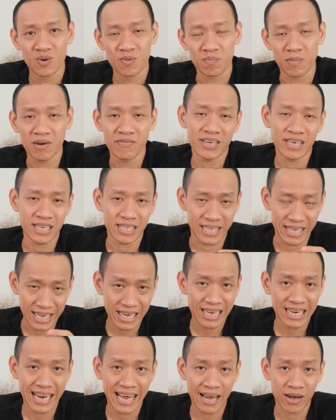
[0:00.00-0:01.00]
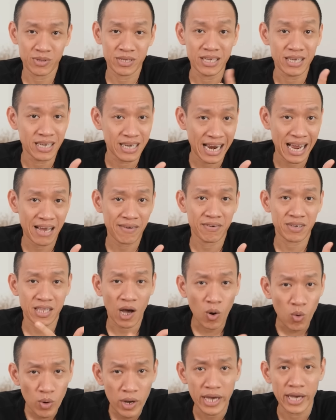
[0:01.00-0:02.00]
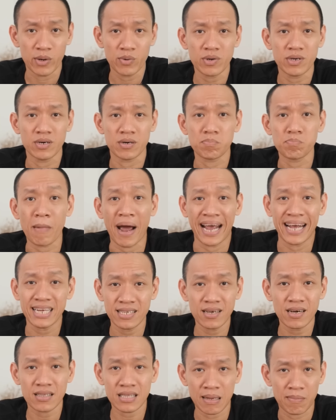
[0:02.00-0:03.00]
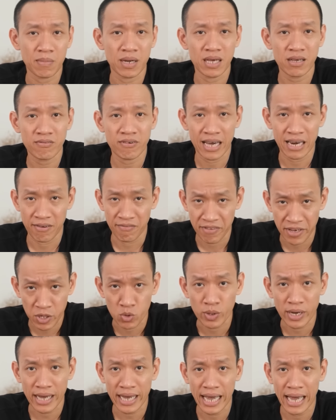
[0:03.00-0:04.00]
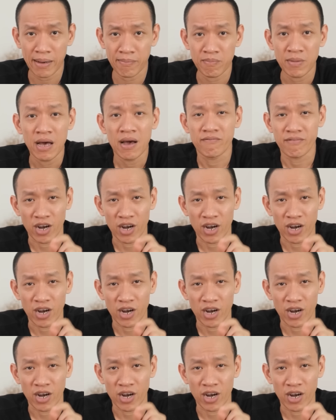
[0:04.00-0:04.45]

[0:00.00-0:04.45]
bởi vì chỉ khi nào nhìn ra và thấu hiểu được bản chất tâm lý và hành vi của các em